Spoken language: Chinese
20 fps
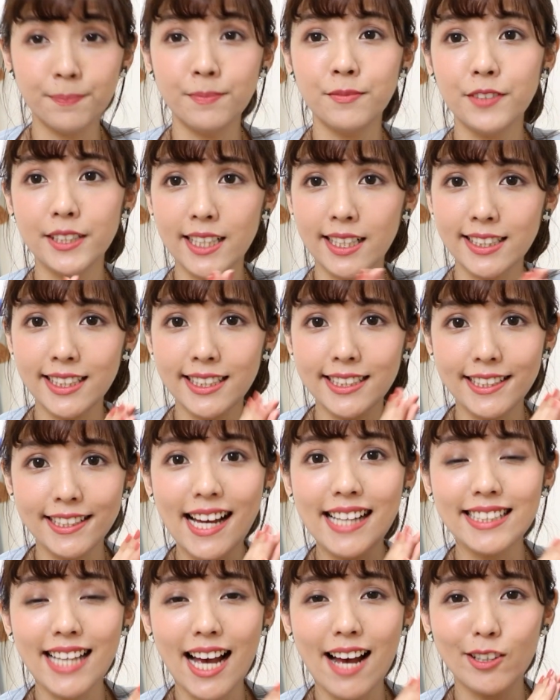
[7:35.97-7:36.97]
非常谢谢
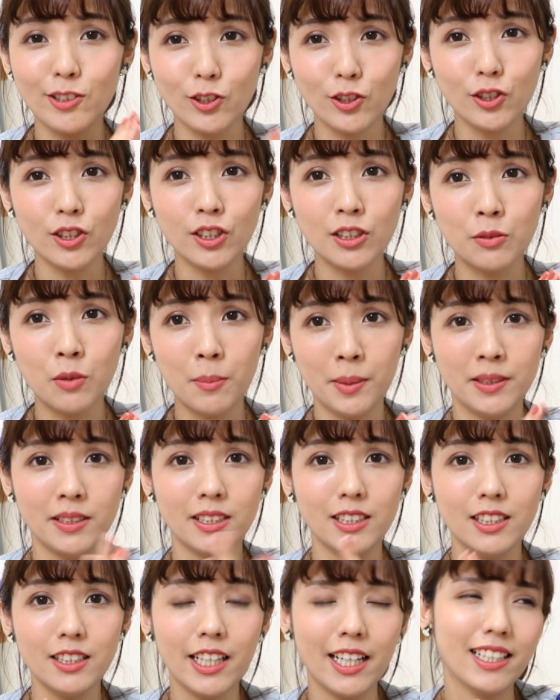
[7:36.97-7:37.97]
大家的支持，我们
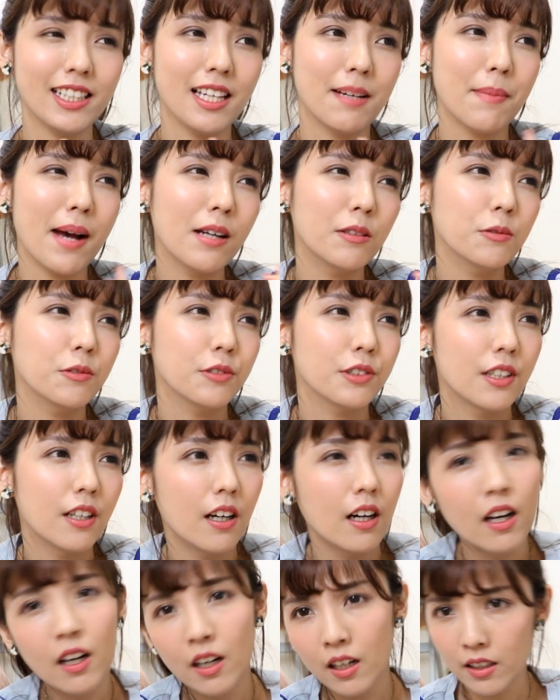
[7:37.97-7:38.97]
今年也迈入
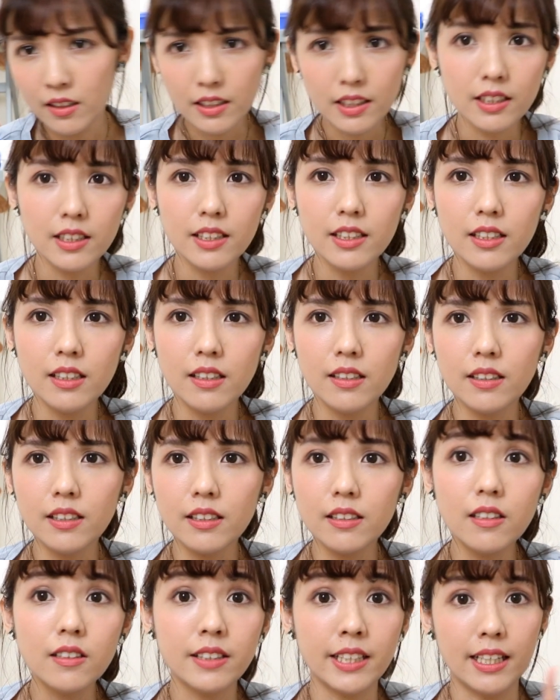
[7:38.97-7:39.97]
了第一、
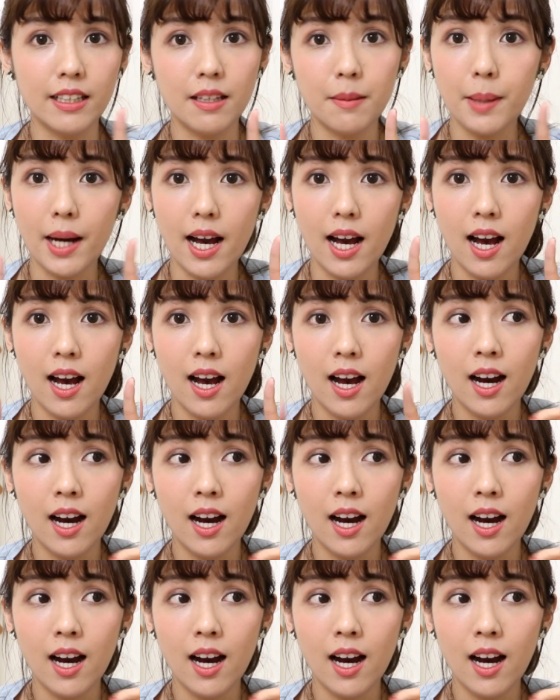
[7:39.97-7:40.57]
第二年了吧？